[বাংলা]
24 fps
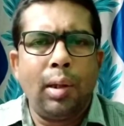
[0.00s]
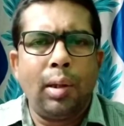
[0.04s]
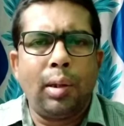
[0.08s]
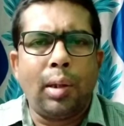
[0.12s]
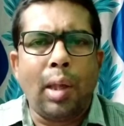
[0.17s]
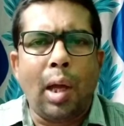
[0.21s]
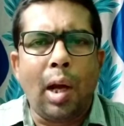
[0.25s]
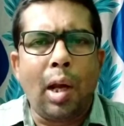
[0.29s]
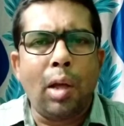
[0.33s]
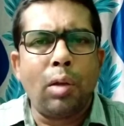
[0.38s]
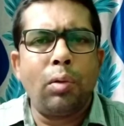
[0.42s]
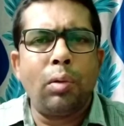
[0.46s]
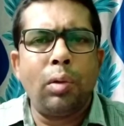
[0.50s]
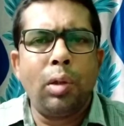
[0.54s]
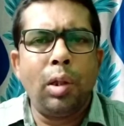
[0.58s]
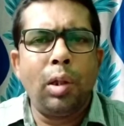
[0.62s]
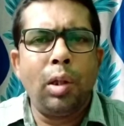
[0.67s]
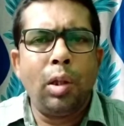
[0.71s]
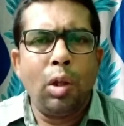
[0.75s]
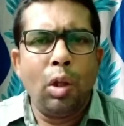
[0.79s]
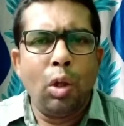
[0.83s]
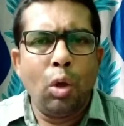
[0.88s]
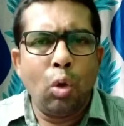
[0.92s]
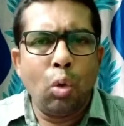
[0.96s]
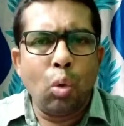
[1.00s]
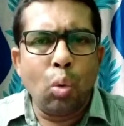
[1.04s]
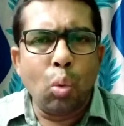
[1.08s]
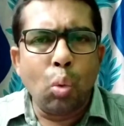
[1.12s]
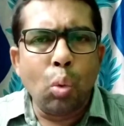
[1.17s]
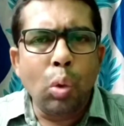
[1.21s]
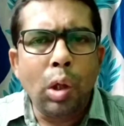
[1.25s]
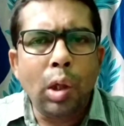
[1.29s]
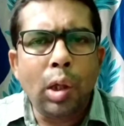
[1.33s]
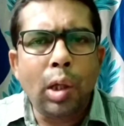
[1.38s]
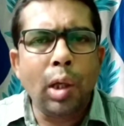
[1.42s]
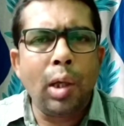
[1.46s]
তারা যদি
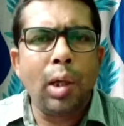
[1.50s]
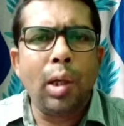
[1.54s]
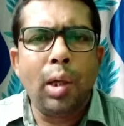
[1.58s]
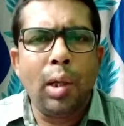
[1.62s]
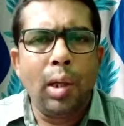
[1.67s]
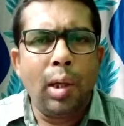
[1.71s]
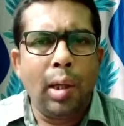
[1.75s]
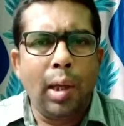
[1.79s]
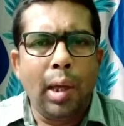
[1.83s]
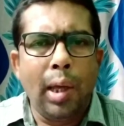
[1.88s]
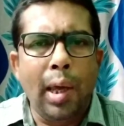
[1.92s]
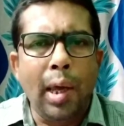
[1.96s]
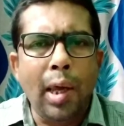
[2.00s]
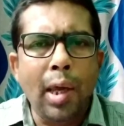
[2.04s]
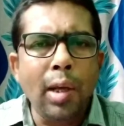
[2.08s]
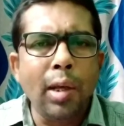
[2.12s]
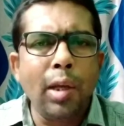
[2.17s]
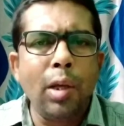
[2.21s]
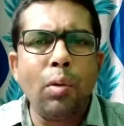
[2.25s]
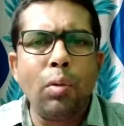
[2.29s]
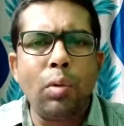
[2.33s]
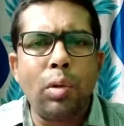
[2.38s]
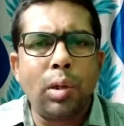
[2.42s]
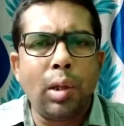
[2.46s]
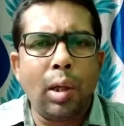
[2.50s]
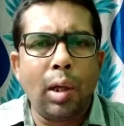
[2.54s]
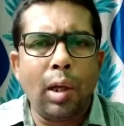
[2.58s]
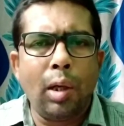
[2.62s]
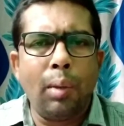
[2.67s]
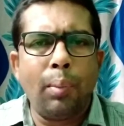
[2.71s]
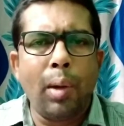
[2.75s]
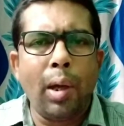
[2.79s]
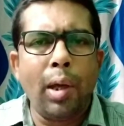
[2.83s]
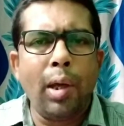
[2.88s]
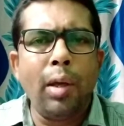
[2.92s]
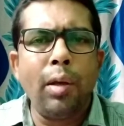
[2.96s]
উল্টে এই নিউজ চ্যানেল
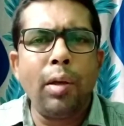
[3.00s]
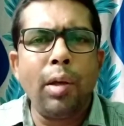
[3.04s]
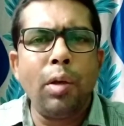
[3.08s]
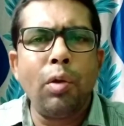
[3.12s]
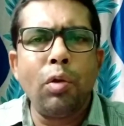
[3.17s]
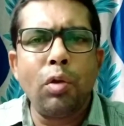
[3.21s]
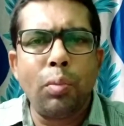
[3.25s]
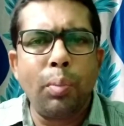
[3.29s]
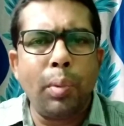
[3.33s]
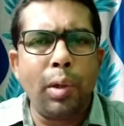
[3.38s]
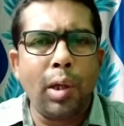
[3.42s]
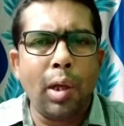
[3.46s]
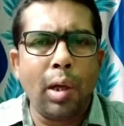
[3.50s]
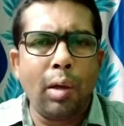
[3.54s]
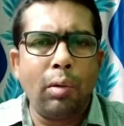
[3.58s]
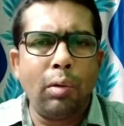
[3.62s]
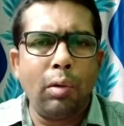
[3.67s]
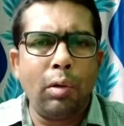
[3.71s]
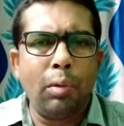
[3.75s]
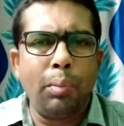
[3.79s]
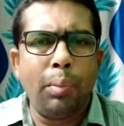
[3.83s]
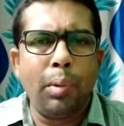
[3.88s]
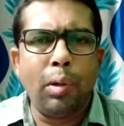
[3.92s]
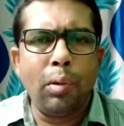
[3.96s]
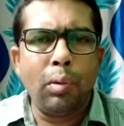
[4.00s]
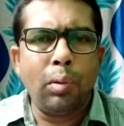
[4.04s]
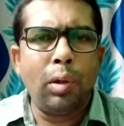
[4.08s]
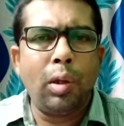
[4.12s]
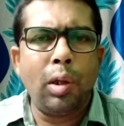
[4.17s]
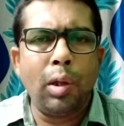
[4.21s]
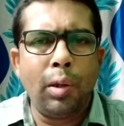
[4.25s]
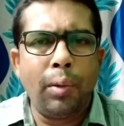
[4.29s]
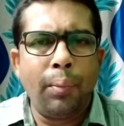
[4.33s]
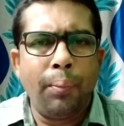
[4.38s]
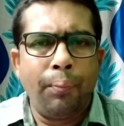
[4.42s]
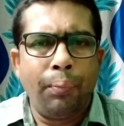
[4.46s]
বা এই নিউজ মিডিয়াগুলোর বিরুদ্ধে
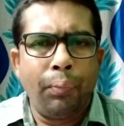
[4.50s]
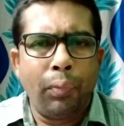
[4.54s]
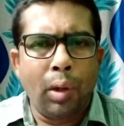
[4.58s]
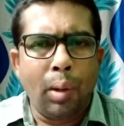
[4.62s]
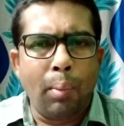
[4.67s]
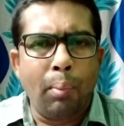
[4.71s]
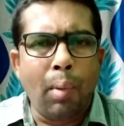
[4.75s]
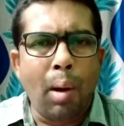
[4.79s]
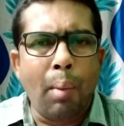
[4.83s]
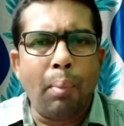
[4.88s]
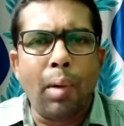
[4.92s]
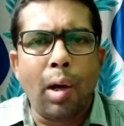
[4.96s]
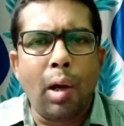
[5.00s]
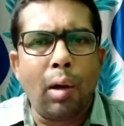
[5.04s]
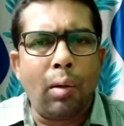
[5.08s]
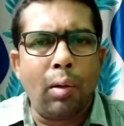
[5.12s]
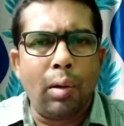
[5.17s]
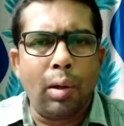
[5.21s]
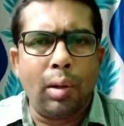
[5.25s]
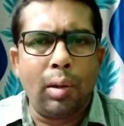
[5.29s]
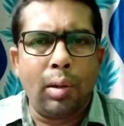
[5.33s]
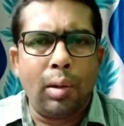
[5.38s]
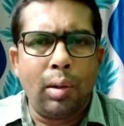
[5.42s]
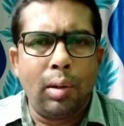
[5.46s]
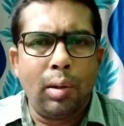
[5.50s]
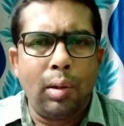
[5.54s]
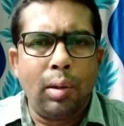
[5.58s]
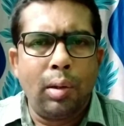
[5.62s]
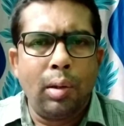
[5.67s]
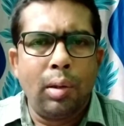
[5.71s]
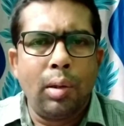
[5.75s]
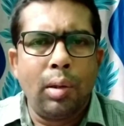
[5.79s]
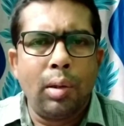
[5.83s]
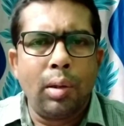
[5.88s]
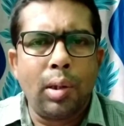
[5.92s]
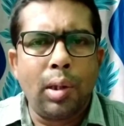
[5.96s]
মামলা করে
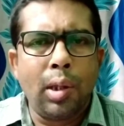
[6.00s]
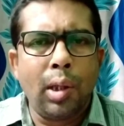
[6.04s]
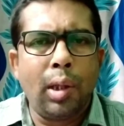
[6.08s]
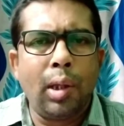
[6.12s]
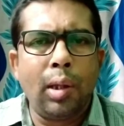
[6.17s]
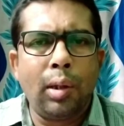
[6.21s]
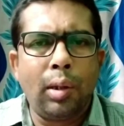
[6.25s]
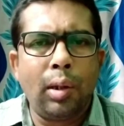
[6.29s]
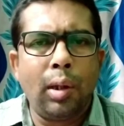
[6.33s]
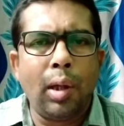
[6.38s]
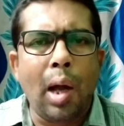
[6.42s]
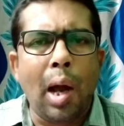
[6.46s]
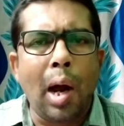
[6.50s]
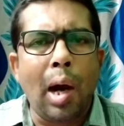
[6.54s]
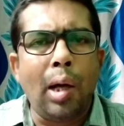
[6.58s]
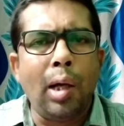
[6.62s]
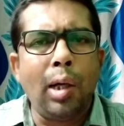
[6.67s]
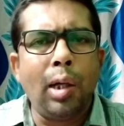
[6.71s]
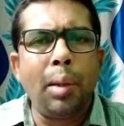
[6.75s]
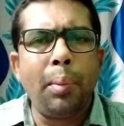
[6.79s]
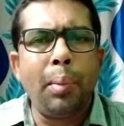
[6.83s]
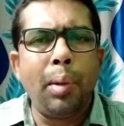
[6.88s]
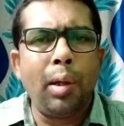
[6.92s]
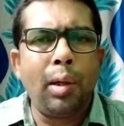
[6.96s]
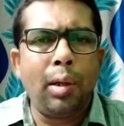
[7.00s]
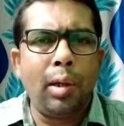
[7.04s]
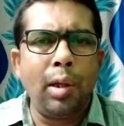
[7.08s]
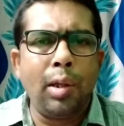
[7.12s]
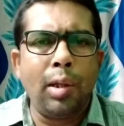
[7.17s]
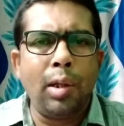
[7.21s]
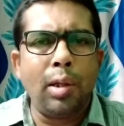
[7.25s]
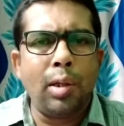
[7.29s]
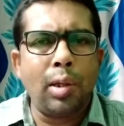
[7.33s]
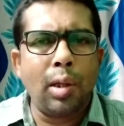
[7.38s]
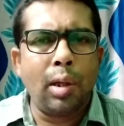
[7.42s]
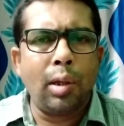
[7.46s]
সেক্ষেত্রে আলটিমেট
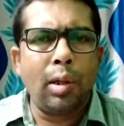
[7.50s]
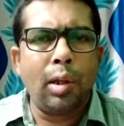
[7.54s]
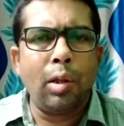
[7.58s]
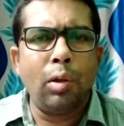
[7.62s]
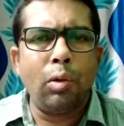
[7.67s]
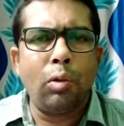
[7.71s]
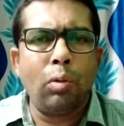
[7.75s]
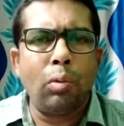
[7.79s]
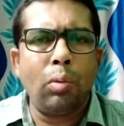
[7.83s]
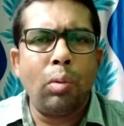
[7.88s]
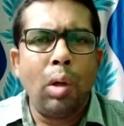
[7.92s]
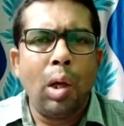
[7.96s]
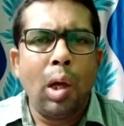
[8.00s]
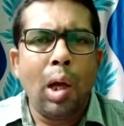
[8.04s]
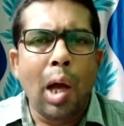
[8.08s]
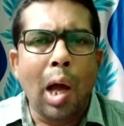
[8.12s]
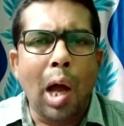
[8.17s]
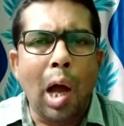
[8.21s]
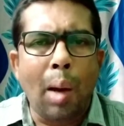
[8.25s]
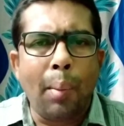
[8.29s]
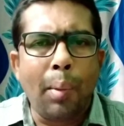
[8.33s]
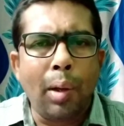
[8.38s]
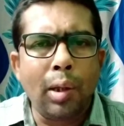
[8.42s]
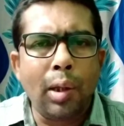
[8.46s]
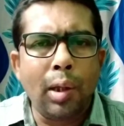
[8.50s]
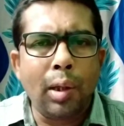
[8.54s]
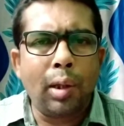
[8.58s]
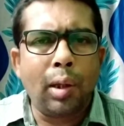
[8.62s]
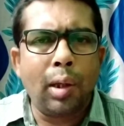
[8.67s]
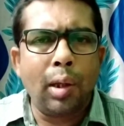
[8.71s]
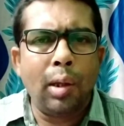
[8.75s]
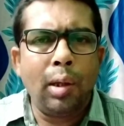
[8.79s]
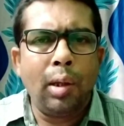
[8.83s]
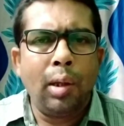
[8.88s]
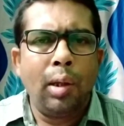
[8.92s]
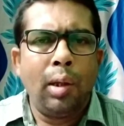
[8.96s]
ডিসিশন কিন্তু
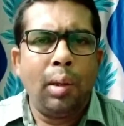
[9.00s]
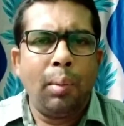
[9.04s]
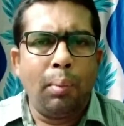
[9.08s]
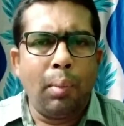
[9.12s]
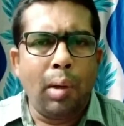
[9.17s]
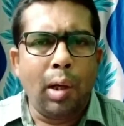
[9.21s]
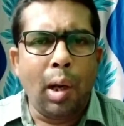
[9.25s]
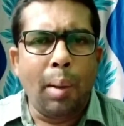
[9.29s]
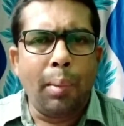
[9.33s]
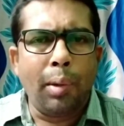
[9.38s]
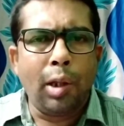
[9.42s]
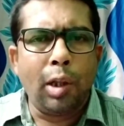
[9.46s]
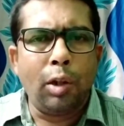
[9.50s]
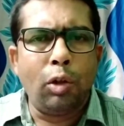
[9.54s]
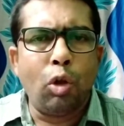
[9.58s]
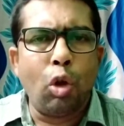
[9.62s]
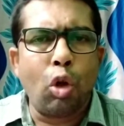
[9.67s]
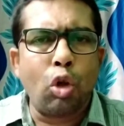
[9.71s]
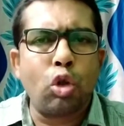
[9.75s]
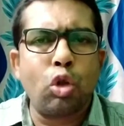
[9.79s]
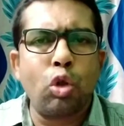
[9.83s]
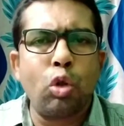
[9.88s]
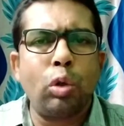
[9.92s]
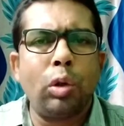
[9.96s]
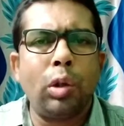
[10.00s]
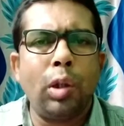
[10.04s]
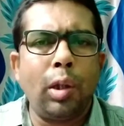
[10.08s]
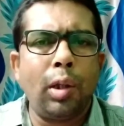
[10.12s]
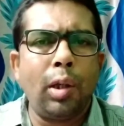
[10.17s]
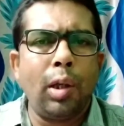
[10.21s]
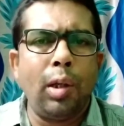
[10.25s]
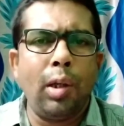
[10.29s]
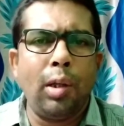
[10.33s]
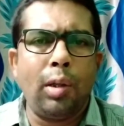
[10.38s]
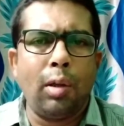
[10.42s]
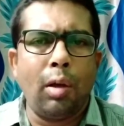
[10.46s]
আমাদেরকে মানে আমাদের দর্শকদেরকে
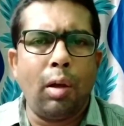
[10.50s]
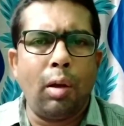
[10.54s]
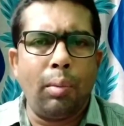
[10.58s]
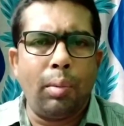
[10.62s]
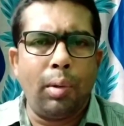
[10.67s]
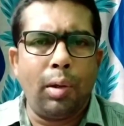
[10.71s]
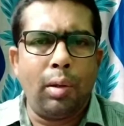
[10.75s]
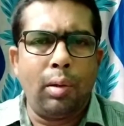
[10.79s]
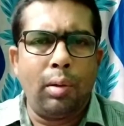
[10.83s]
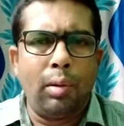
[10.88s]
নিতে হবে